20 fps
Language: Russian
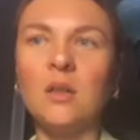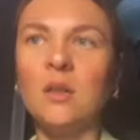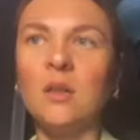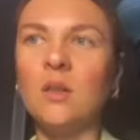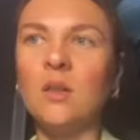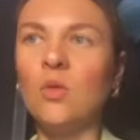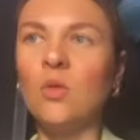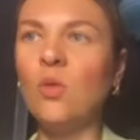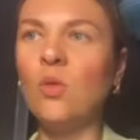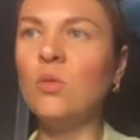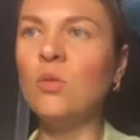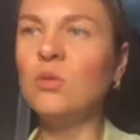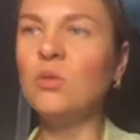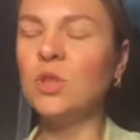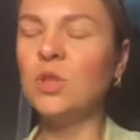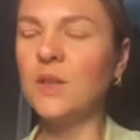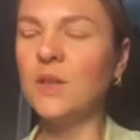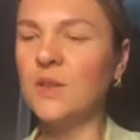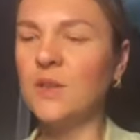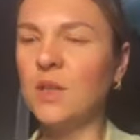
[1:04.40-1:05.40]
э,
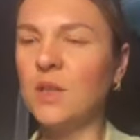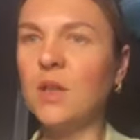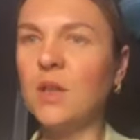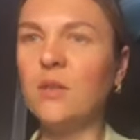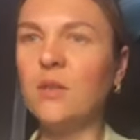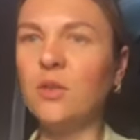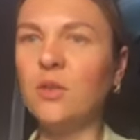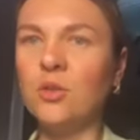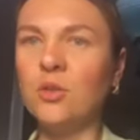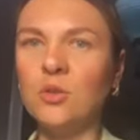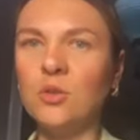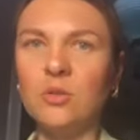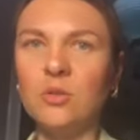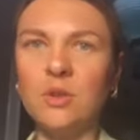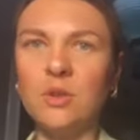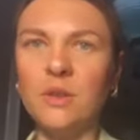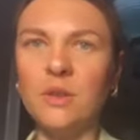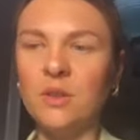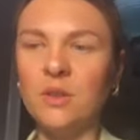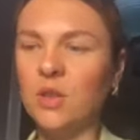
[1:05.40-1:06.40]
коуч. Я всегда говорю,
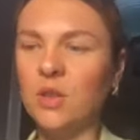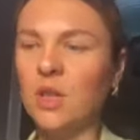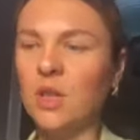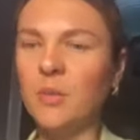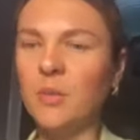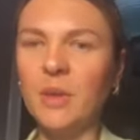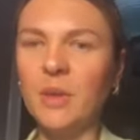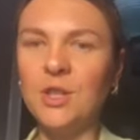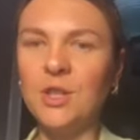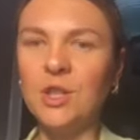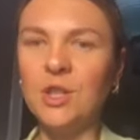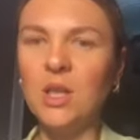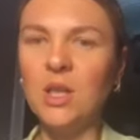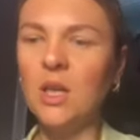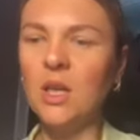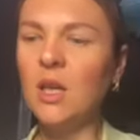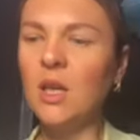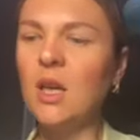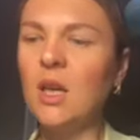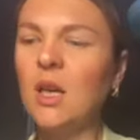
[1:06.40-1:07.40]
что девочки и
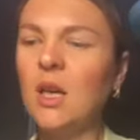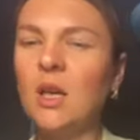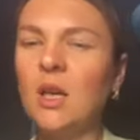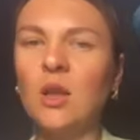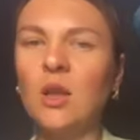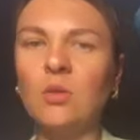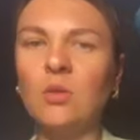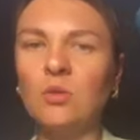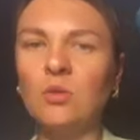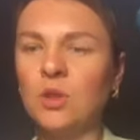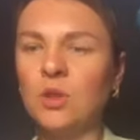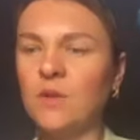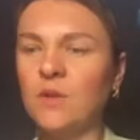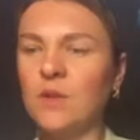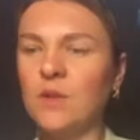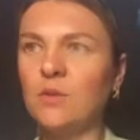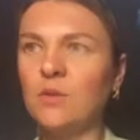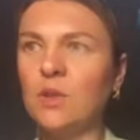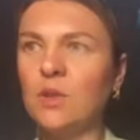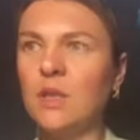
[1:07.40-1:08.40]
мальчики лучше
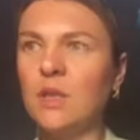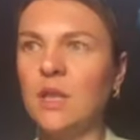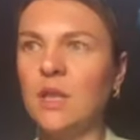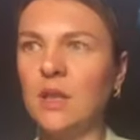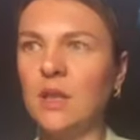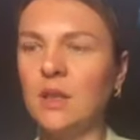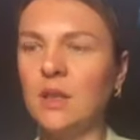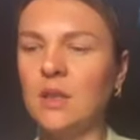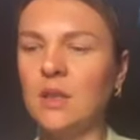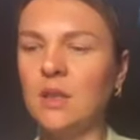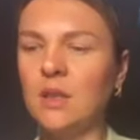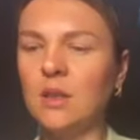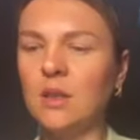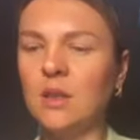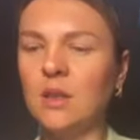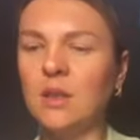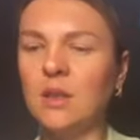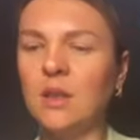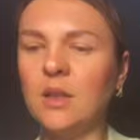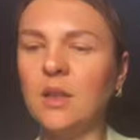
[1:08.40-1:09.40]
всего делать
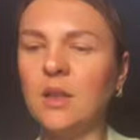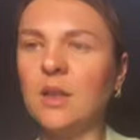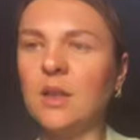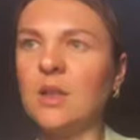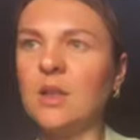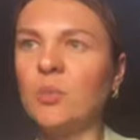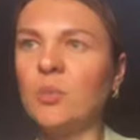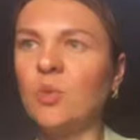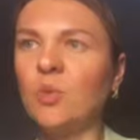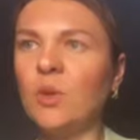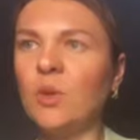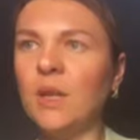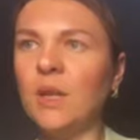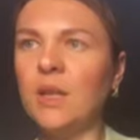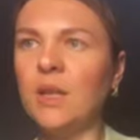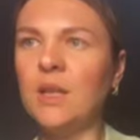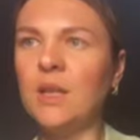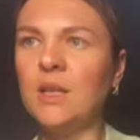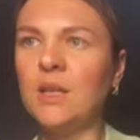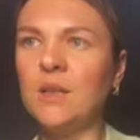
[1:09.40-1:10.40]
э, разборы
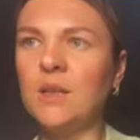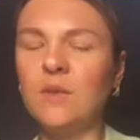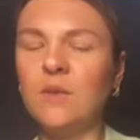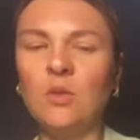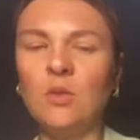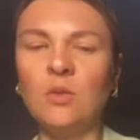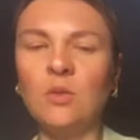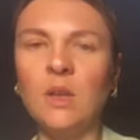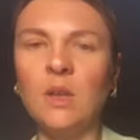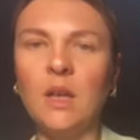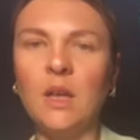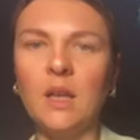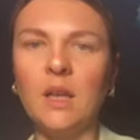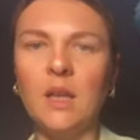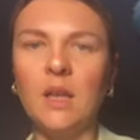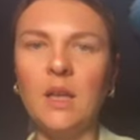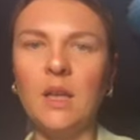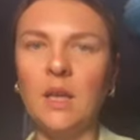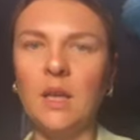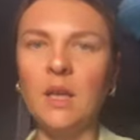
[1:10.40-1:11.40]

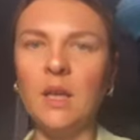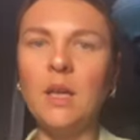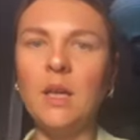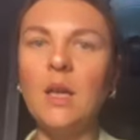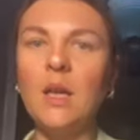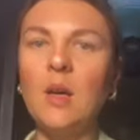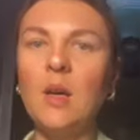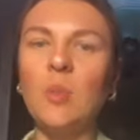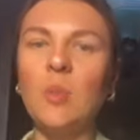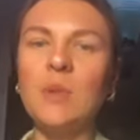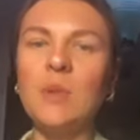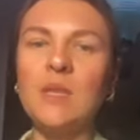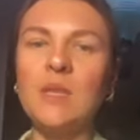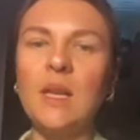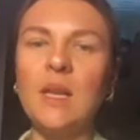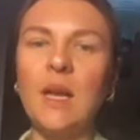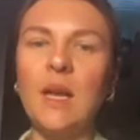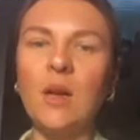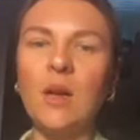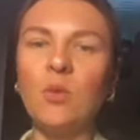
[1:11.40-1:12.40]
индивидуальные по
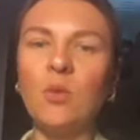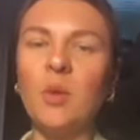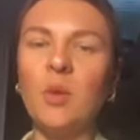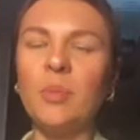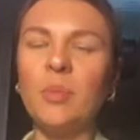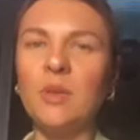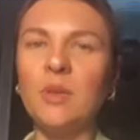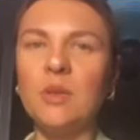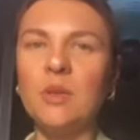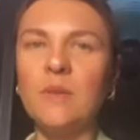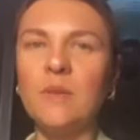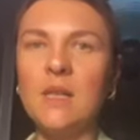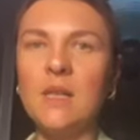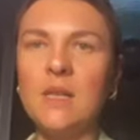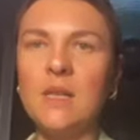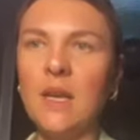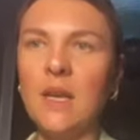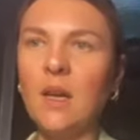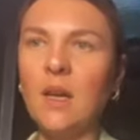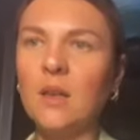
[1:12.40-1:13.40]
соляру и
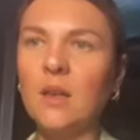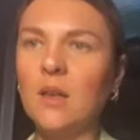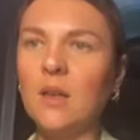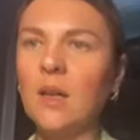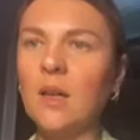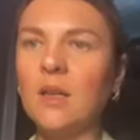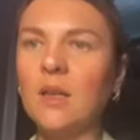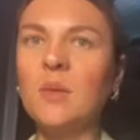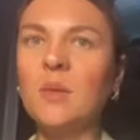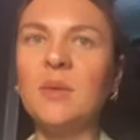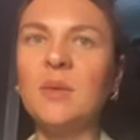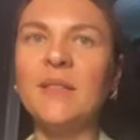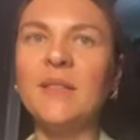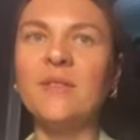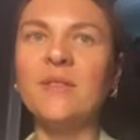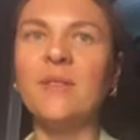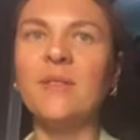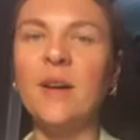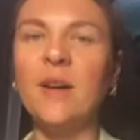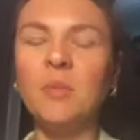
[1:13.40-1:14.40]
проживать так, как
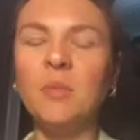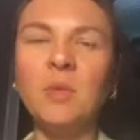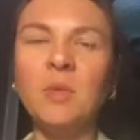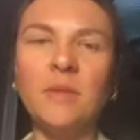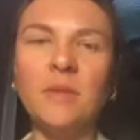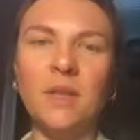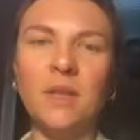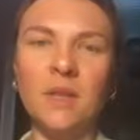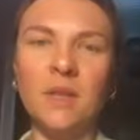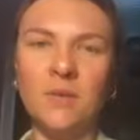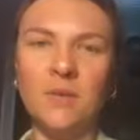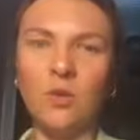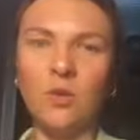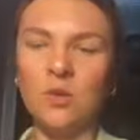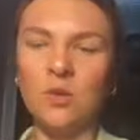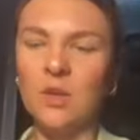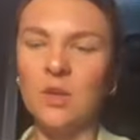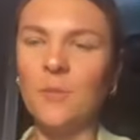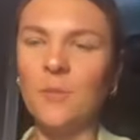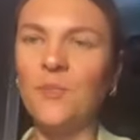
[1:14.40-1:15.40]
именно вам говорят
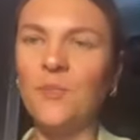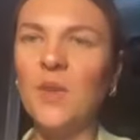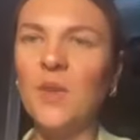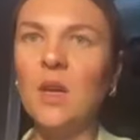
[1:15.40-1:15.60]
звезды.